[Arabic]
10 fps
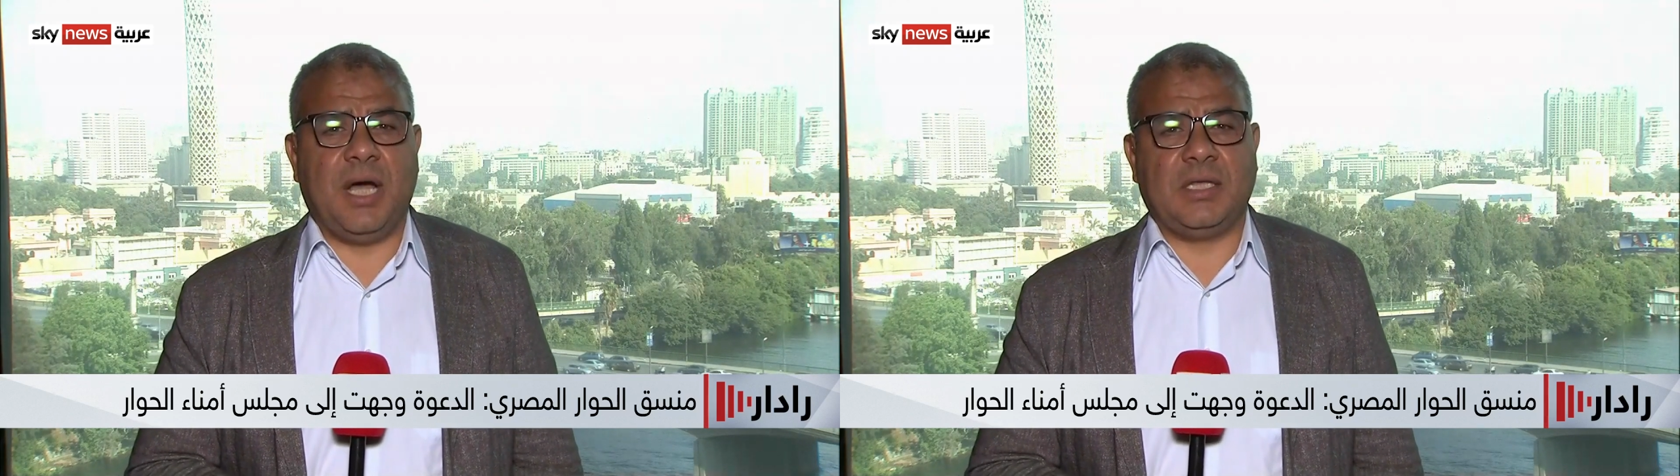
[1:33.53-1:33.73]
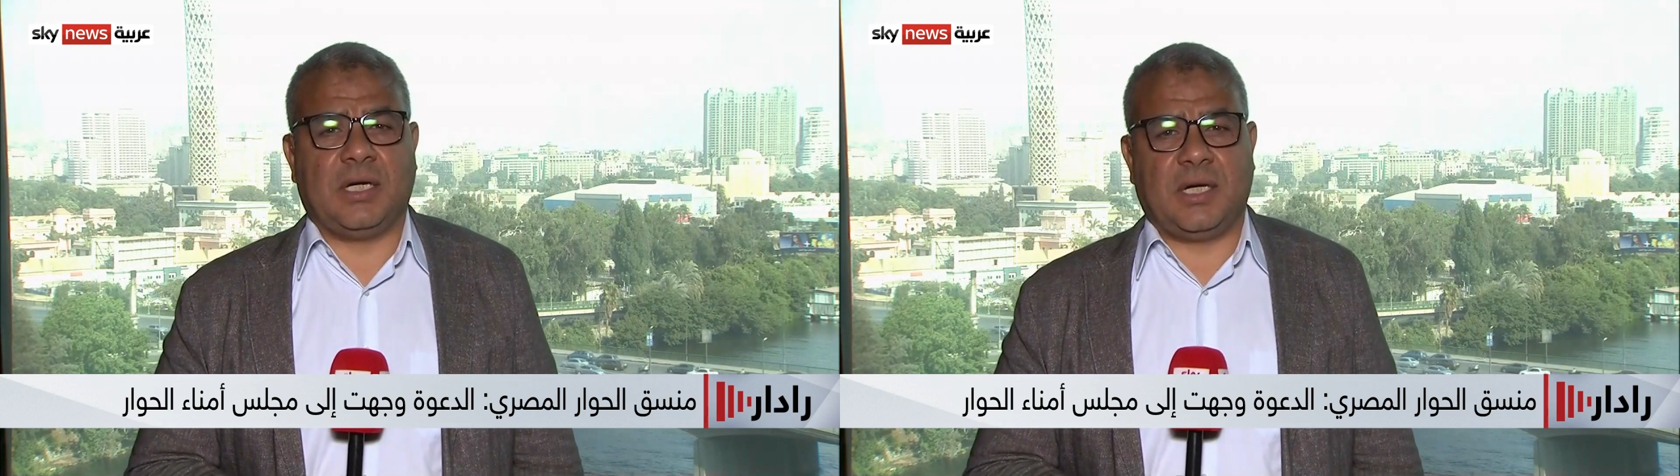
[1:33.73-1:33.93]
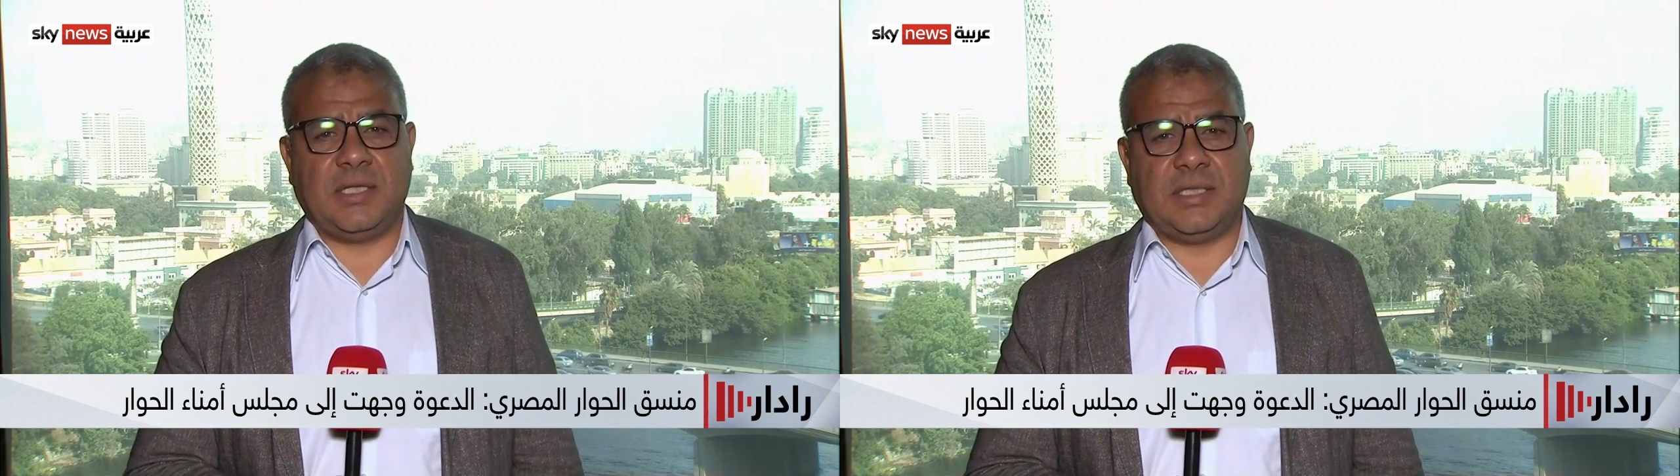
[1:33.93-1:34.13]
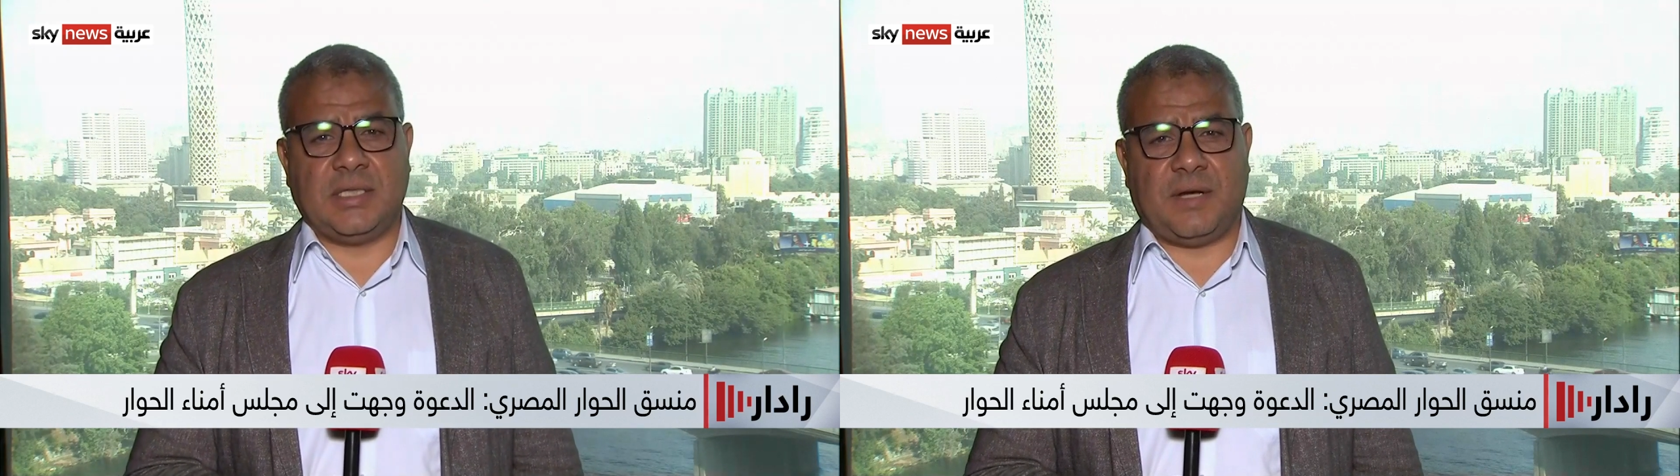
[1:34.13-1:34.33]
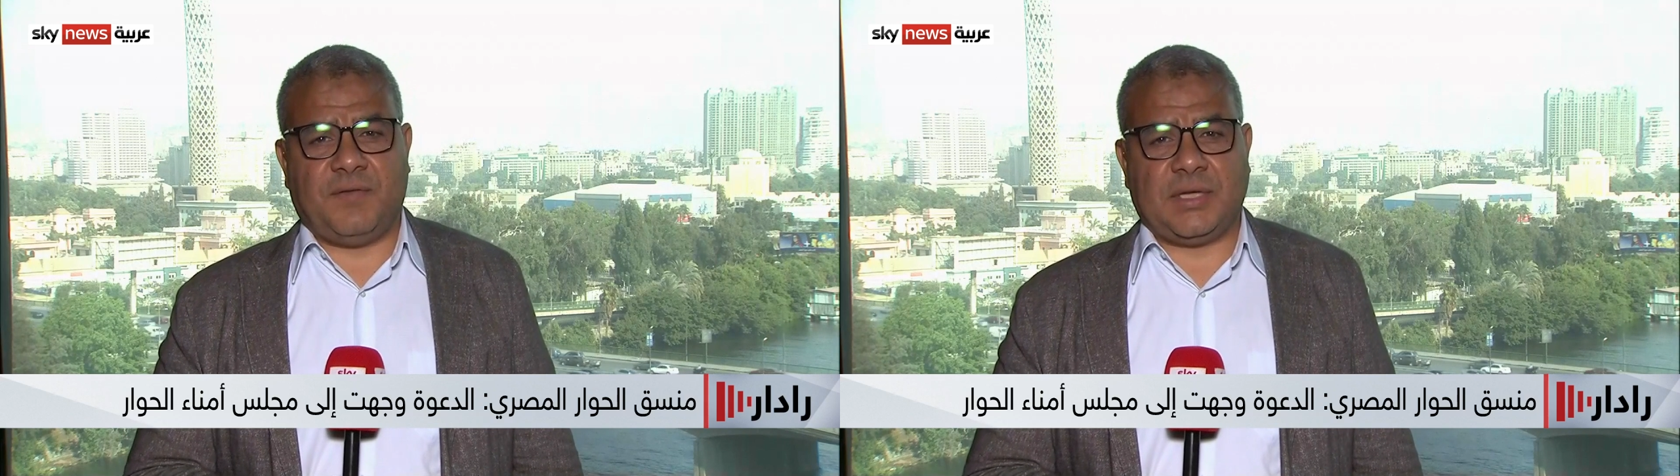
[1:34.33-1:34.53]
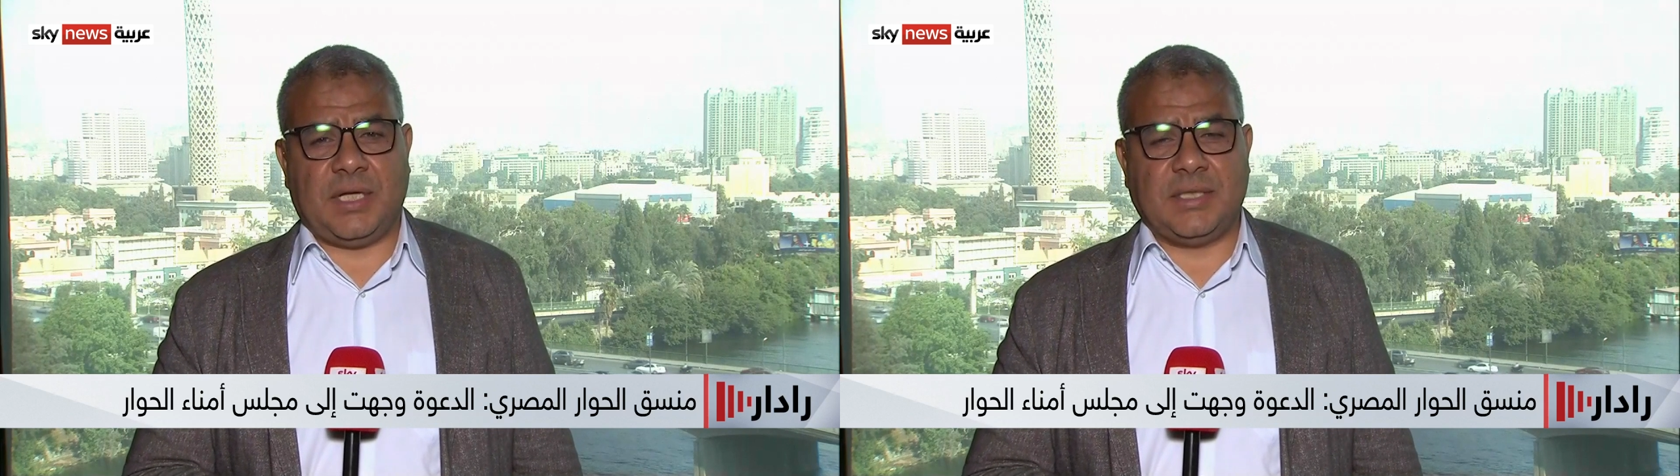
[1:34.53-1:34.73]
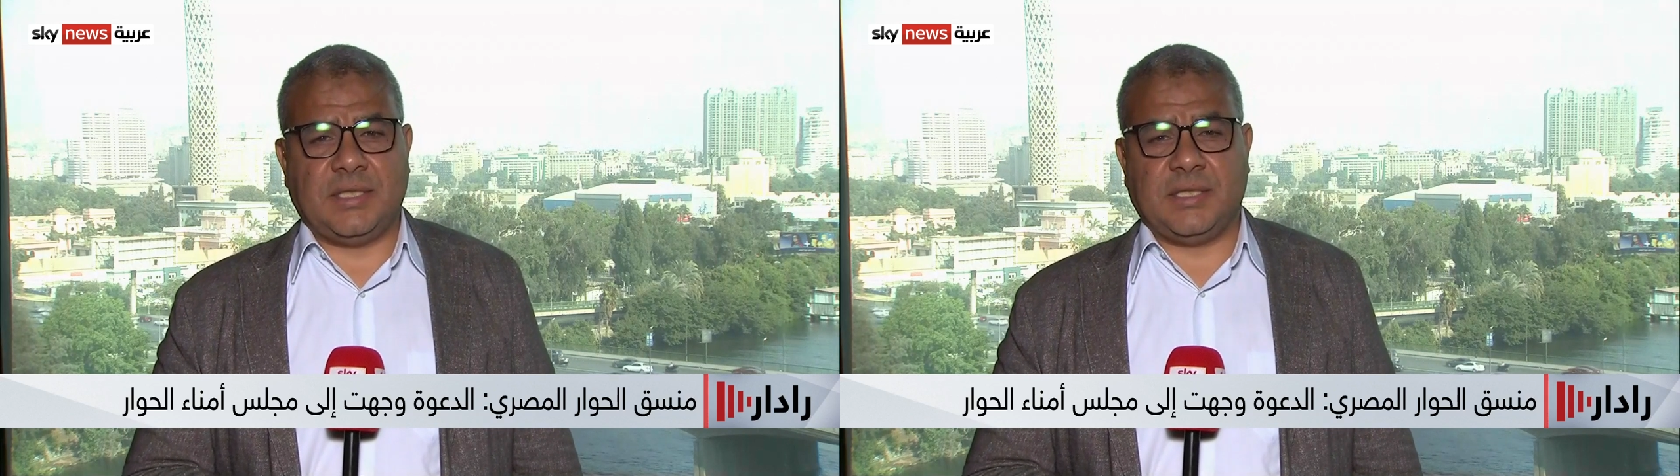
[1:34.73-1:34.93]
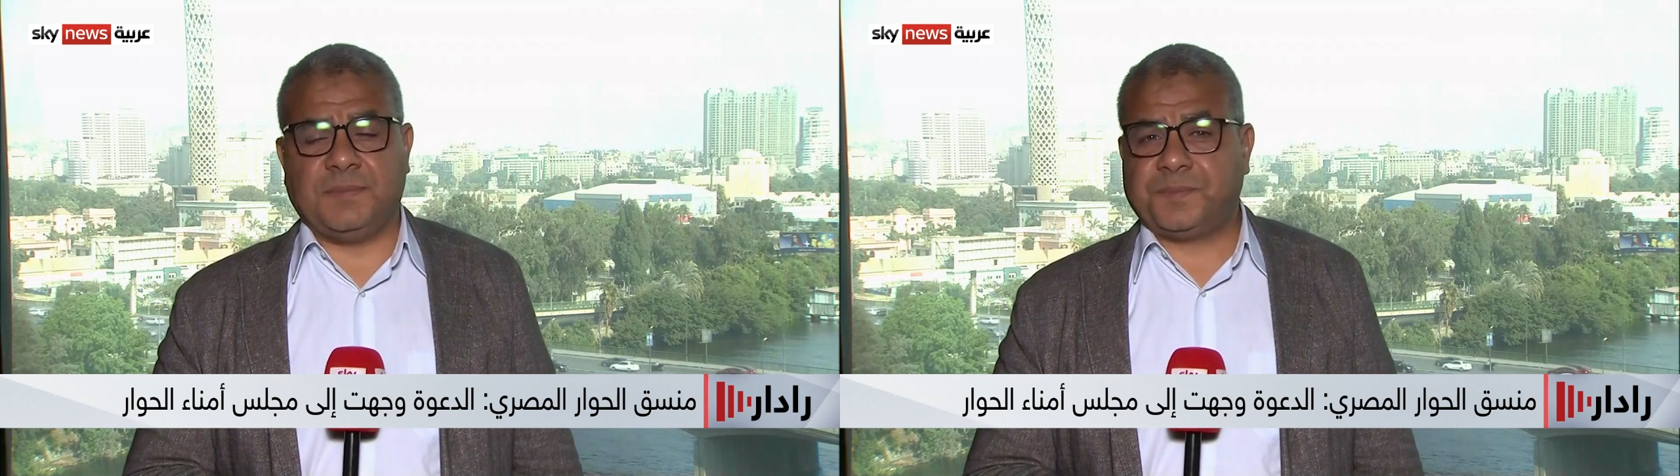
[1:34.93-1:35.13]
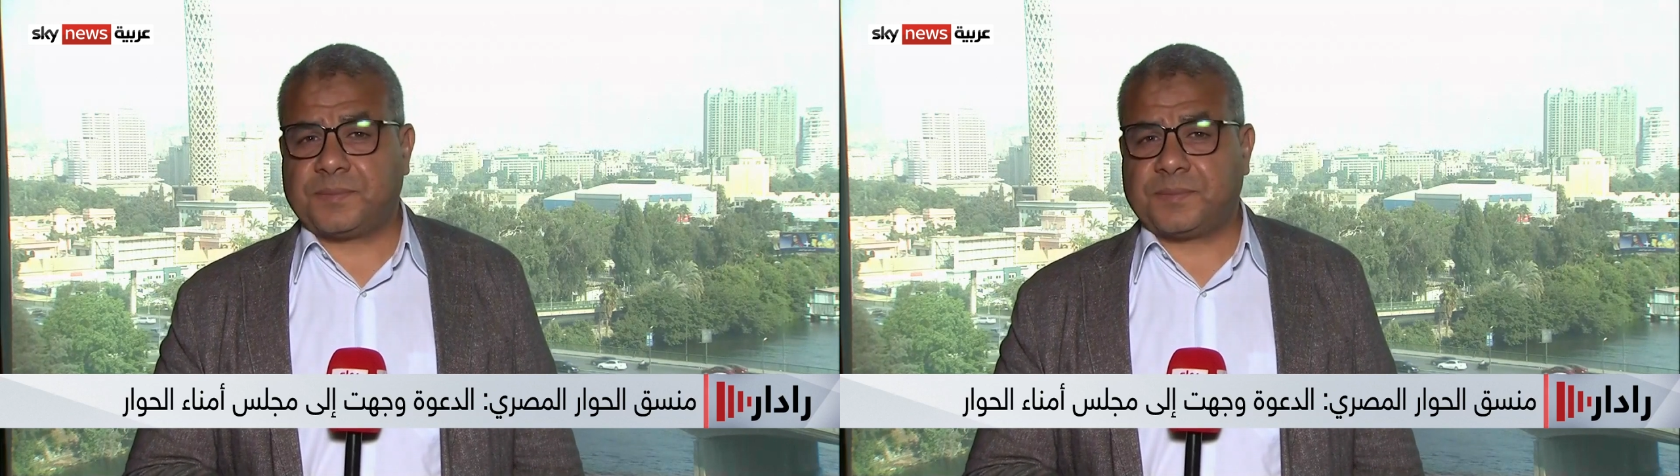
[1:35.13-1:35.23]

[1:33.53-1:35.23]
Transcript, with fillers: أطلق الرئيس السيسي عبد الفتاح السيسي